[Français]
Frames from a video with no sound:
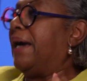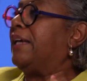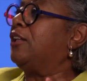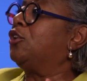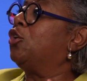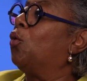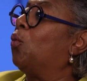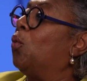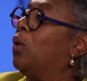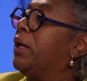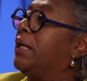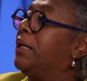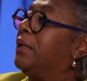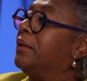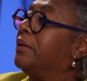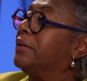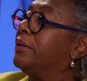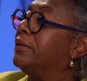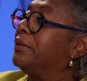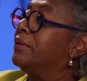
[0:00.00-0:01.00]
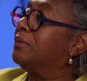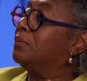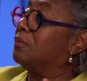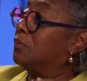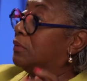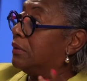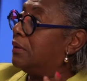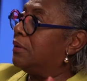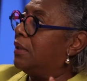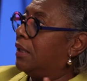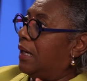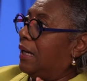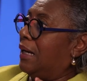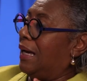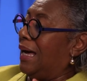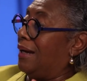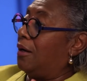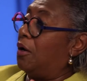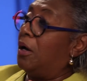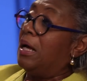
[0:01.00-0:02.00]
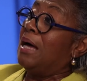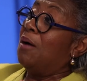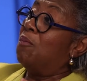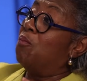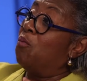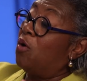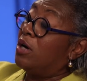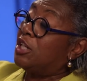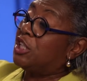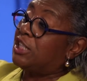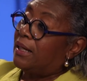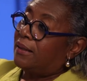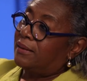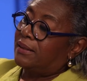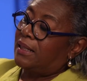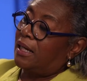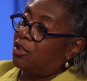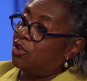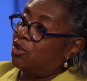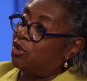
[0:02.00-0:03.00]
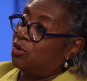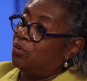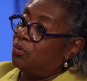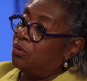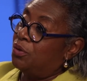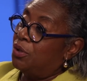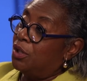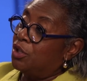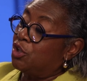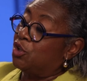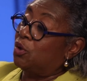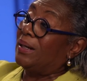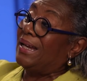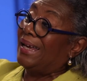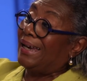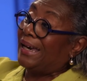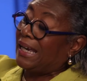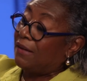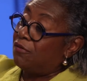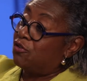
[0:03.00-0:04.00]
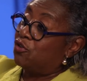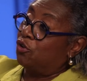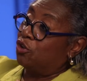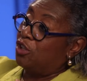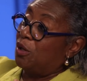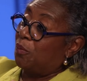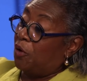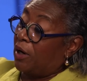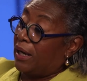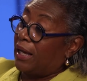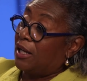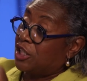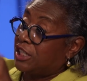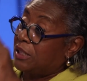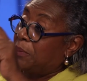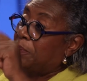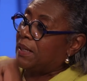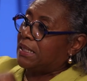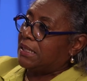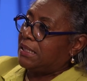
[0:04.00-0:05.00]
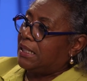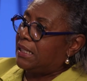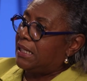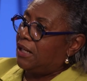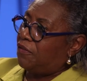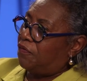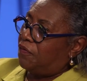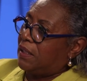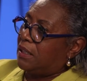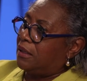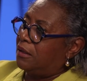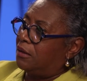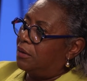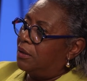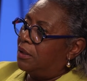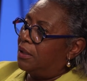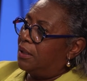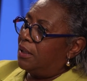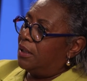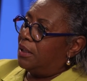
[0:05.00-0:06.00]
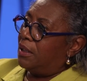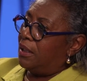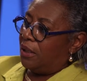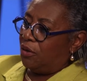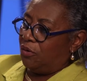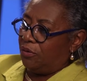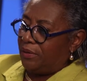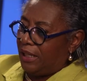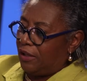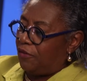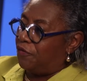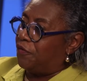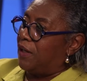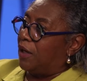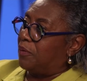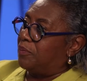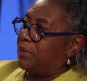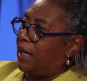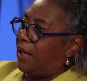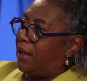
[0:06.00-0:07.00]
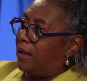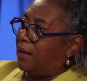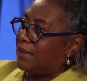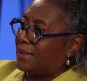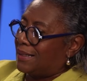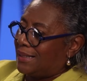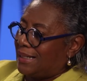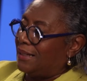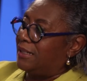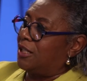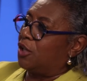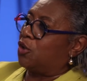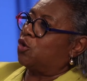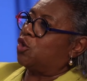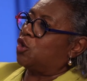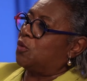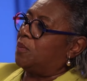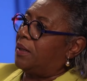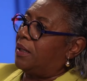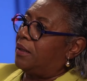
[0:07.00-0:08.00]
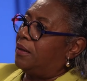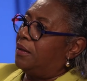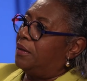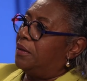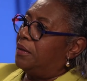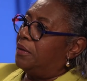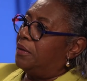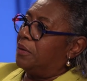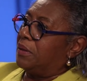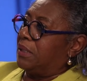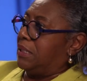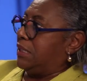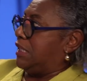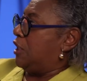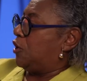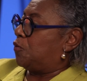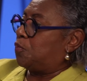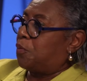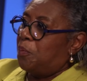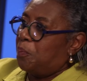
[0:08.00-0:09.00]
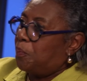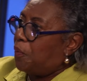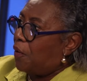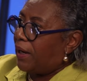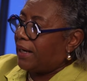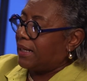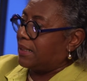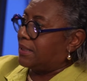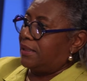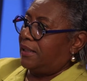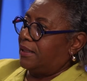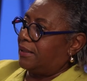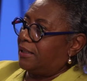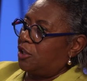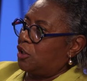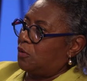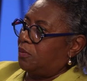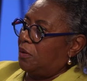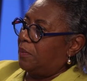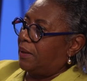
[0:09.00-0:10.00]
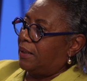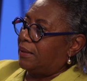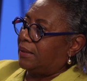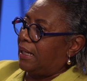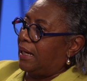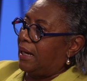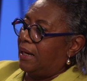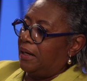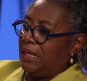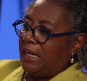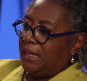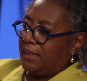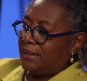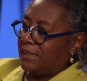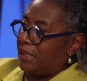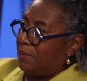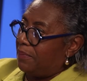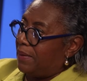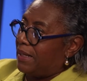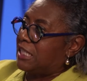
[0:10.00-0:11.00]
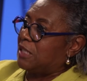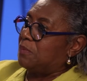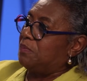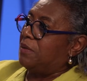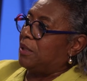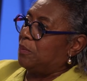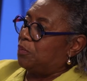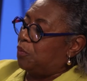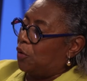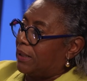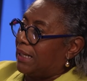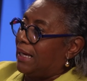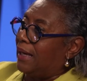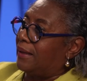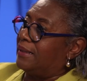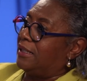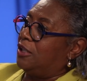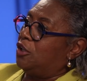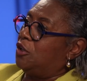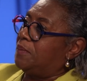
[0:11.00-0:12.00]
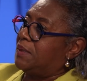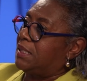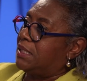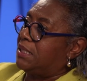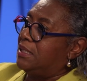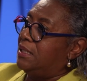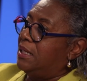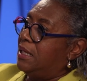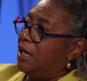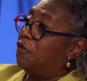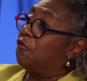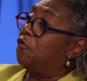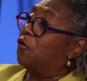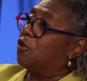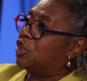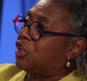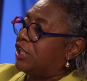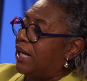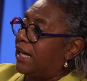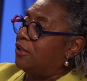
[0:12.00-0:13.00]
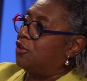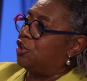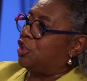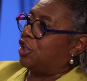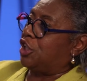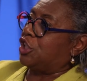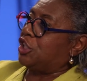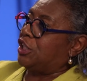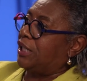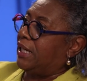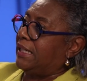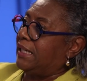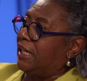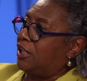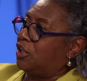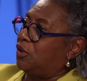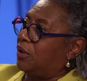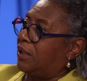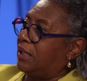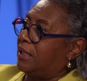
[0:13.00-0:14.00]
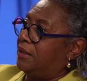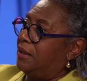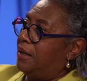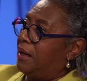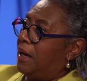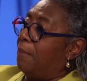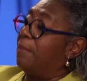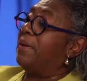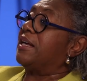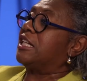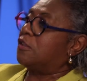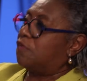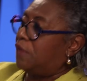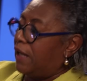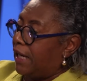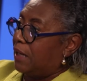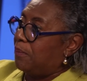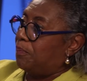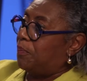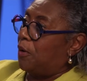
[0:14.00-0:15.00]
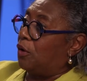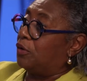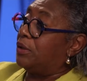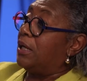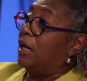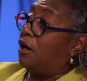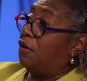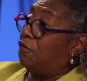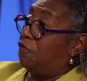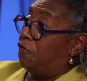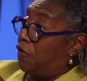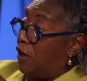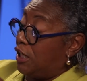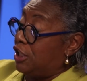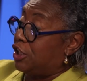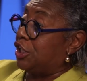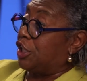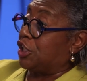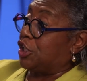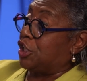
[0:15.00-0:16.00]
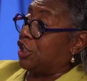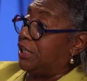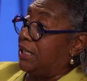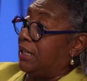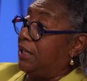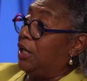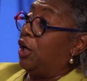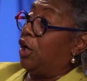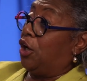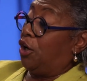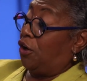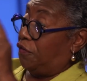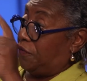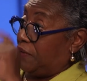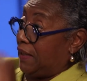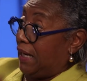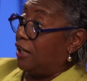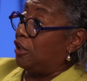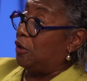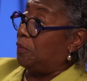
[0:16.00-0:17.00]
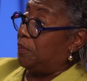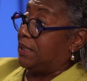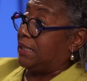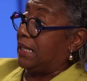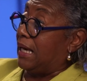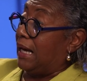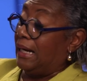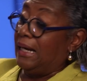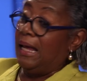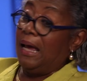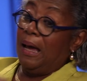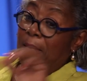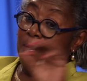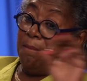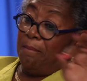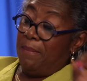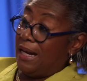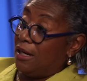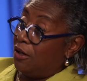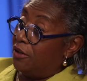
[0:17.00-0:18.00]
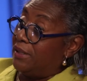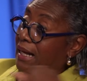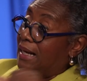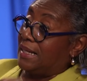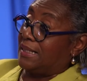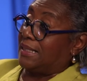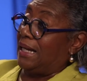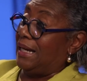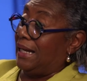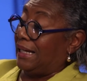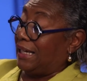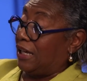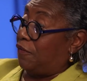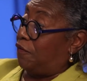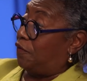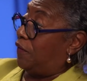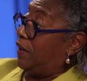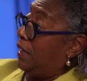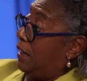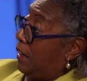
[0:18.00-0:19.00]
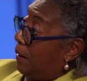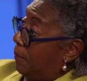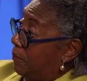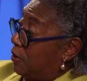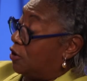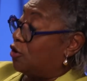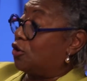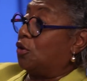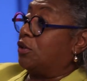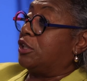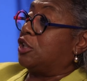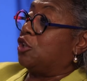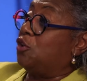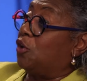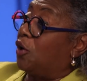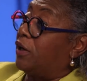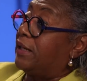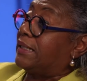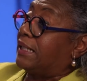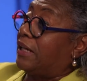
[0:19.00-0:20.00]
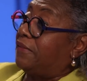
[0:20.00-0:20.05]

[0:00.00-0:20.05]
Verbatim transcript: By the way, alors, moi, j'ai entendu sur la rive sud de Montréal, j'étais président de la FIC, là, une infirmière en salle d'accouchement qui dit Je peux pas rester en temps supplémentaire, c'est ma semaine pour garder le petit, faut que j'aille le chercher à la garderie. Ben, se fait répondre Va le chercher, reviens à l'hôpital, mets-le dans la salle à café, puis tu continueras à